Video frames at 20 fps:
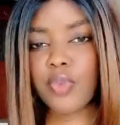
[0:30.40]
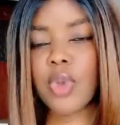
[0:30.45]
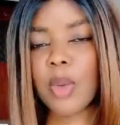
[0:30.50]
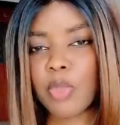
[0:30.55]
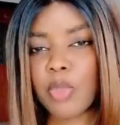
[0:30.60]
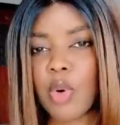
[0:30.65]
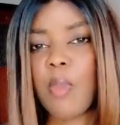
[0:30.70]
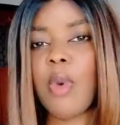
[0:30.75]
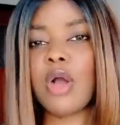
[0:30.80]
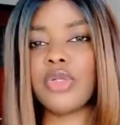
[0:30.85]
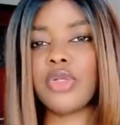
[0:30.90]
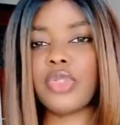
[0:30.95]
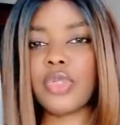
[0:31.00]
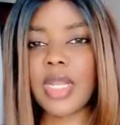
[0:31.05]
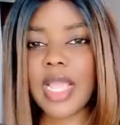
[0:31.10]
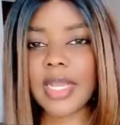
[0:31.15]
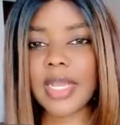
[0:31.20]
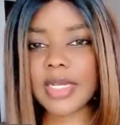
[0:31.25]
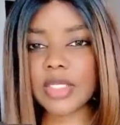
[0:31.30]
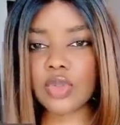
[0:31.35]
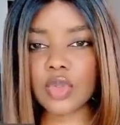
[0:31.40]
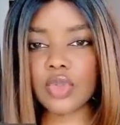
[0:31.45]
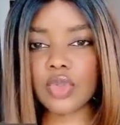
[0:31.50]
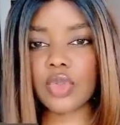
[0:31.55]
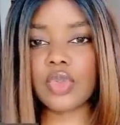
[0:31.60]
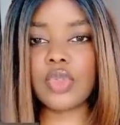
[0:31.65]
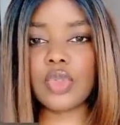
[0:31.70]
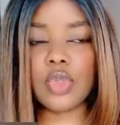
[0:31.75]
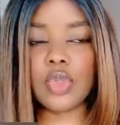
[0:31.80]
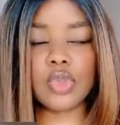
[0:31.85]
un moment sur les réseaux
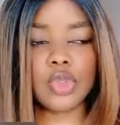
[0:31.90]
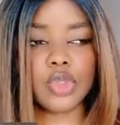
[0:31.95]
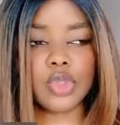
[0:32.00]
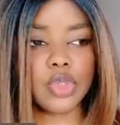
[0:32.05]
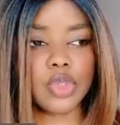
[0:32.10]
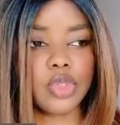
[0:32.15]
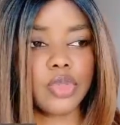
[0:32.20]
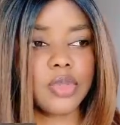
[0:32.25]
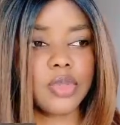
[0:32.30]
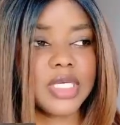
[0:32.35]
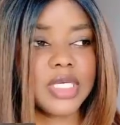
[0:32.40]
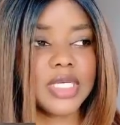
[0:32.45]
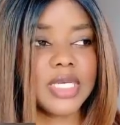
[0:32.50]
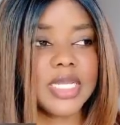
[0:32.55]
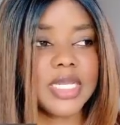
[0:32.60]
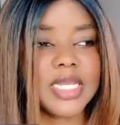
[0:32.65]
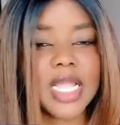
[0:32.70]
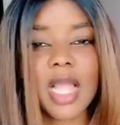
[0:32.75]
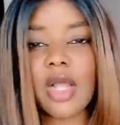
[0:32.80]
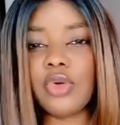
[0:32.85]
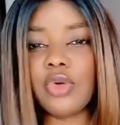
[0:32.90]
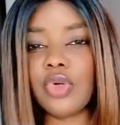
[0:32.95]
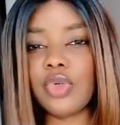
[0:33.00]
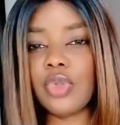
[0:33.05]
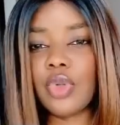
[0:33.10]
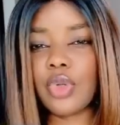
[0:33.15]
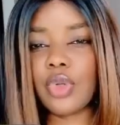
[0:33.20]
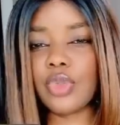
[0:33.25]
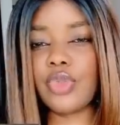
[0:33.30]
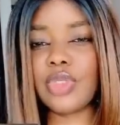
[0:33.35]
sociaux aujourd'hui, il y a le
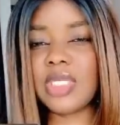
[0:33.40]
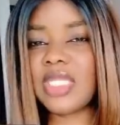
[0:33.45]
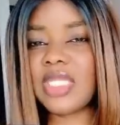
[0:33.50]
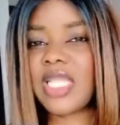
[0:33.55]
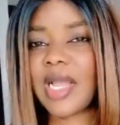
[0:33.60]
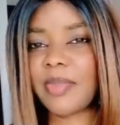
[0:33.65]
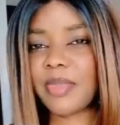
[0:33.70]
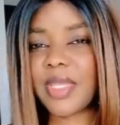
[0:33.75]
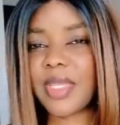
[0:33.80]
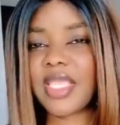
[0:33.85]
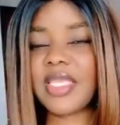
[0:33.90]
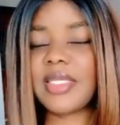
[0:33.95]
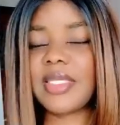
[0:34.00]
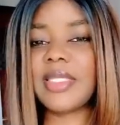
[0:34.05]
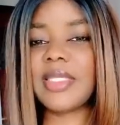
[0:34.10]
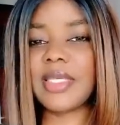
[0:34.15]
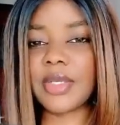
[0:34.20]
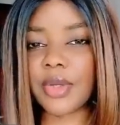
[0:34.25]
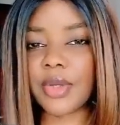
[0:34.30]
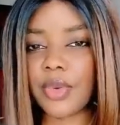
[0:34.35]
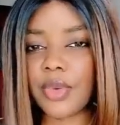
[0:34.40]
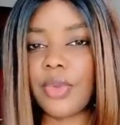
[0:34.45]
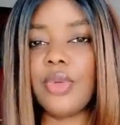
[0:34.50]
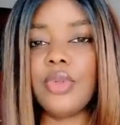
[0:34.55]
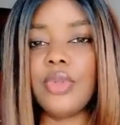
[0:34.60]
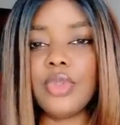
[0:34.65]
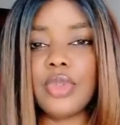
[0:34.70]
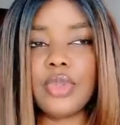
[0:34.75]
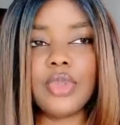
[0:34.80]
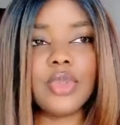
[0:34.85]
nom d'une dame qui
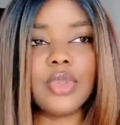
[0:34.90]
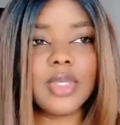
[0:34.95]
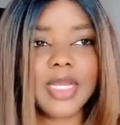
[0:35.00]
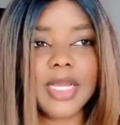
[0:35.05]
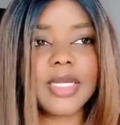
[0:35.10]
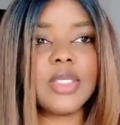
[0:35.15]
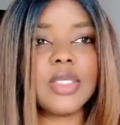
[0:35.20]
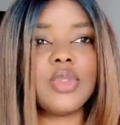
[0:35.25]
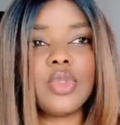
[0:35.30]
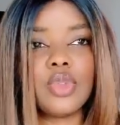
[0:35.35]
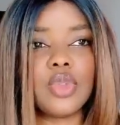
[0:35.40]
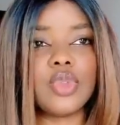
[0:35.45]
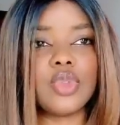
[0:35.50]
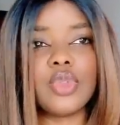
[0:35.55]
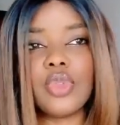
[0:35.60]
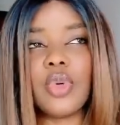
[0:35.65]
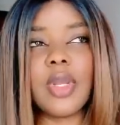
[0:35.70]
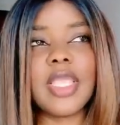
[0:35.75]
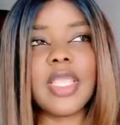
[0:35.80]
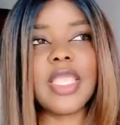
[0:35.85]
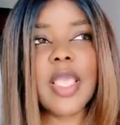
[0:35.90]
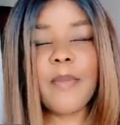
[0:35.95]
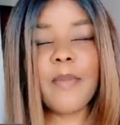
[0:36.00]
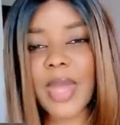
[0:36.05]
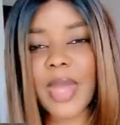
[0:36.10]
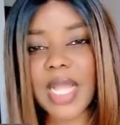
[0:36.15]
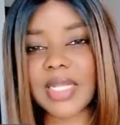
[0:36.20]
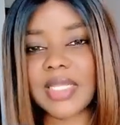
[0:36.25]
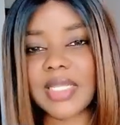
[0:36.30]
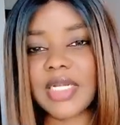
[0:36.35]
circule sur les réseaux sociaux, qui est
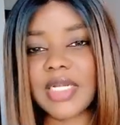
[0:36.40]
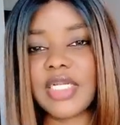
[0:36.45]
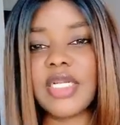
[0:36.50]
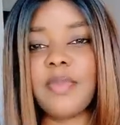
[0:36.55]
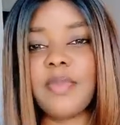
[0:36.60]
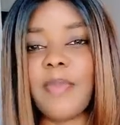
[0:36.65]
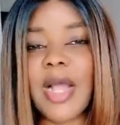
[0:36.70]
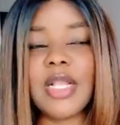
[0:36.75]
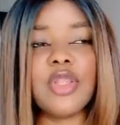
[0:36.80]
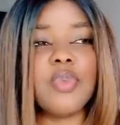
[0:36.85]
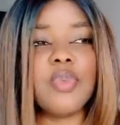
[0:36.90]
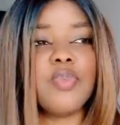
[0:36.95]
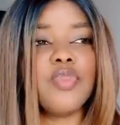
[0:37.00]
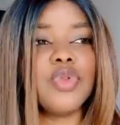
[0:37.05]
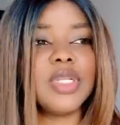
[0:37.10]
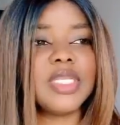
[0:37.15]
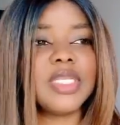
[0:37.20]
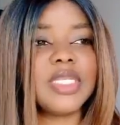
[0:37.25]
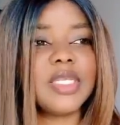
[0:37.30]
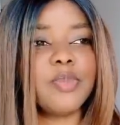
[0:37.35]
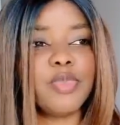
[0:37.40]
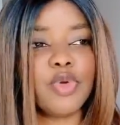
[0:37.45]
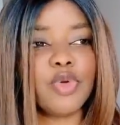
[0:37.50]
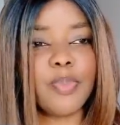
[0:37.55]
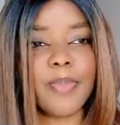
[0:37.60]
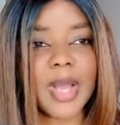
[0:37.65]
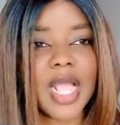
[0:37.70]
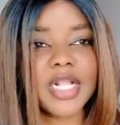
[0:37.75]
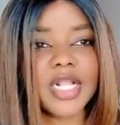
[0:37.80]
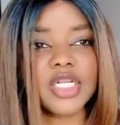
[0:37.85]
partagée par de
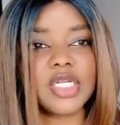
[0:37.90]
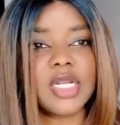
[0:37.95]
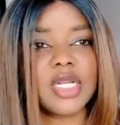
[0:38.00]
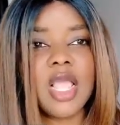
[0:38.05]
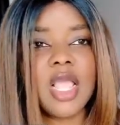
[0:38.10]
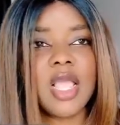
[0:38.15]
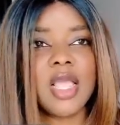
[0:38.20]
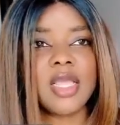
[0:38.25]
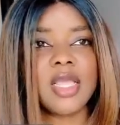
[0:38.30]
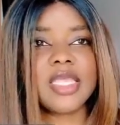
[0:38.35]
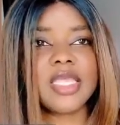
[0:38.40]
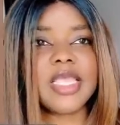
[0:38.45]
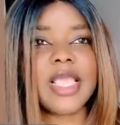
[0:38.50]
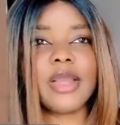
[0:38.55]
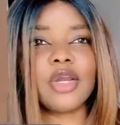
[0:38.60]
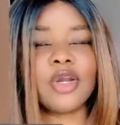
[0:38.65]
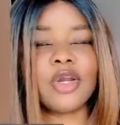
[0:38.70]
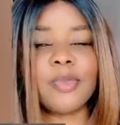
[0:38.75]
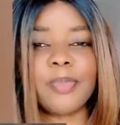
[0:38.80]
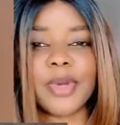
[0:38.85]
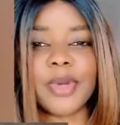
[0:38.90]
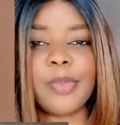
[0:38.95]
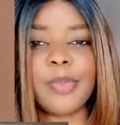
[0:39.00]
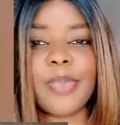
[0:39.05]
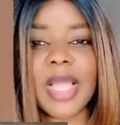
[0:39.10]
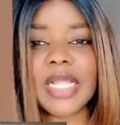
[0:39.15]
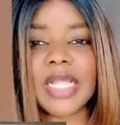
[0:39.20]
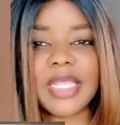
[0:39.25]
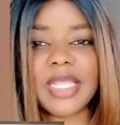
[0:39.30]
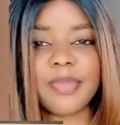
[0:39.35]
multiples pages, qui est repris
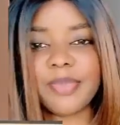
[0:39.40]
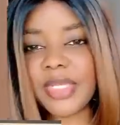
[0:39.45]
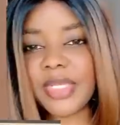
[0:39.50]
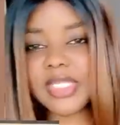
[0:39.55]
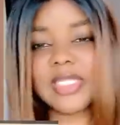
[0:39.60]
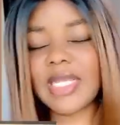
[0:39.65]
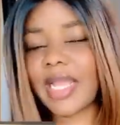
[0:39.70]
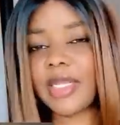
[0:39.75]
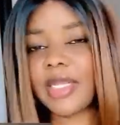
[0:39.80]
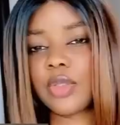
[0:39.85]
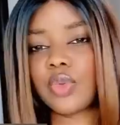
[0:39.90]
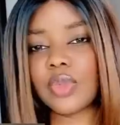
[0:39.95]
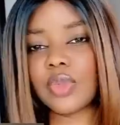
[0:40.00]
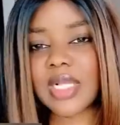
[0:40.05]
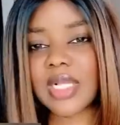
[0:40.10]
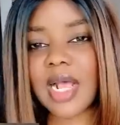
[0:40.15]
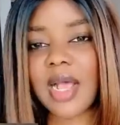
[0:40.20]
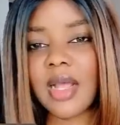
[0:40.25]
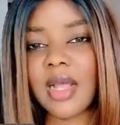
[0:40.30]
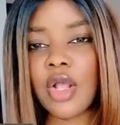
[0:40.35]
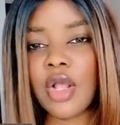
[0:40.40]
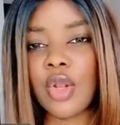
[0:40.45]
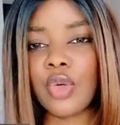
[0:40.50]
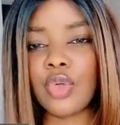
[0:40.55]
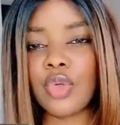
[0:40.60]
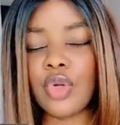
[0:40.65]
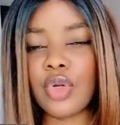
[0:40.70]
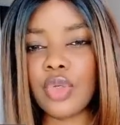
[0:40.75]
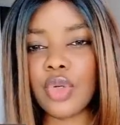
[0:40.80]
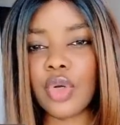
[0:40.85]
par des médias et tout ça,
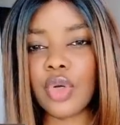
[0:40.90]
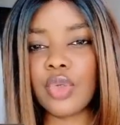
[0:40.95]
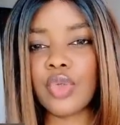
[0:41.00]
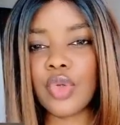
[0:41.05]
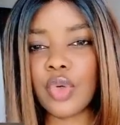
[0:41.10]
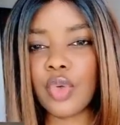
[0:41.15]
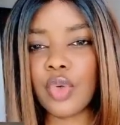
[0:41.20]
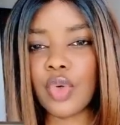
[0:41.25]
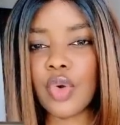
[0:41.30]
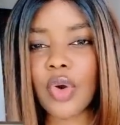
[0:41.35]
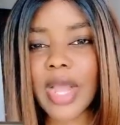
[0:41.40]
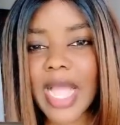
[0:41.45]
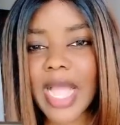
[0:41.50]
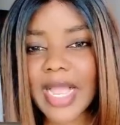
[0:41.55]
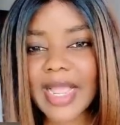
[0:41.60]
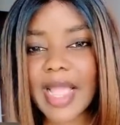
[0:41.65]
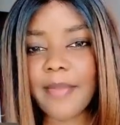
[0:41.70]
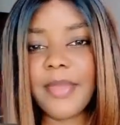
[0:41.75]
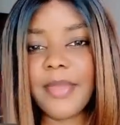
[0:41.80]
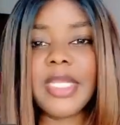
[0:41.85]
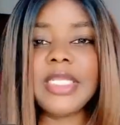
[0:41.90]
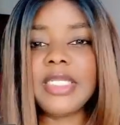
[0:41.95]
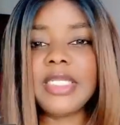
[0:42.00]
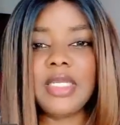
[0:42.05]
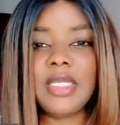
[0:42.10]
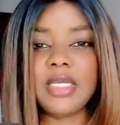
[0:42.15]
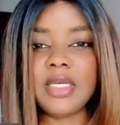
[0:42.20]
le nom de Laura Kameni.